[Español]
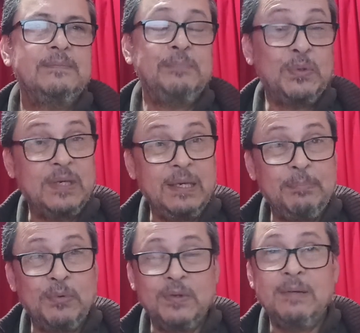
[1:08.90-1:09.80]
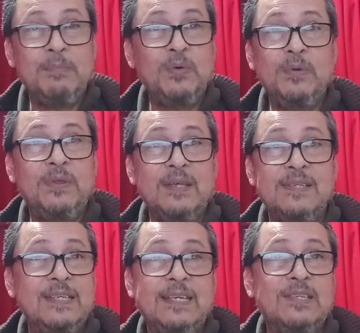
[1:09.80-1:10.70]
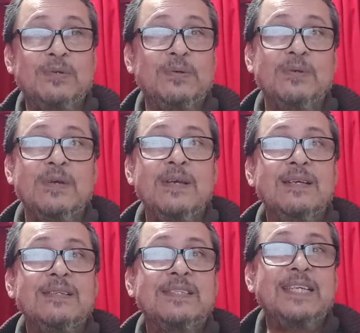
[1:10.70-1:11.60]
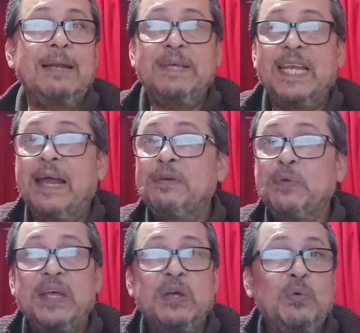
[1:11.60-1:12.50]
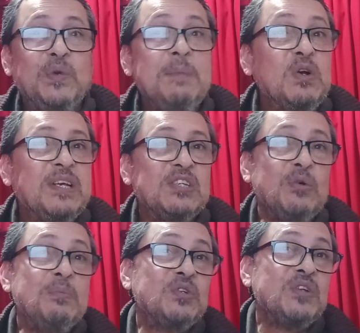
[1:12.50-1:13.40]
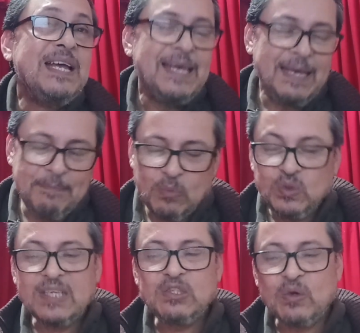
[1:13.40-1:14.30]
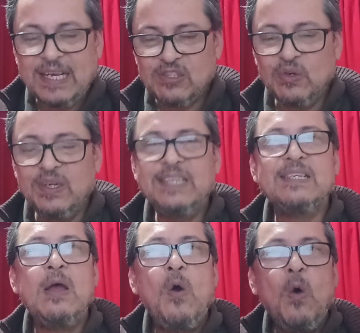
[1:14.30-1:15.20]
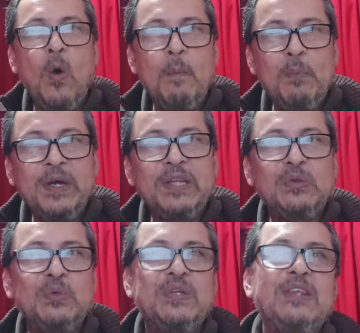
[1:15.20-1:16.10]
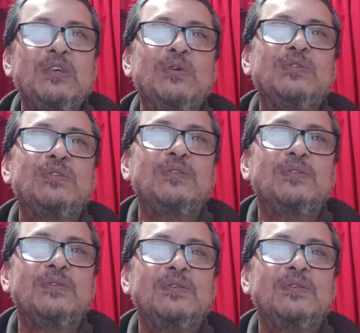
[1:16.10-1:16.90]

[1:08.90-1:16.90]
¿Por qué podemos decir eso? Si al mirarnos descubrimos que somos en muchas ocasiones opuestos a Dios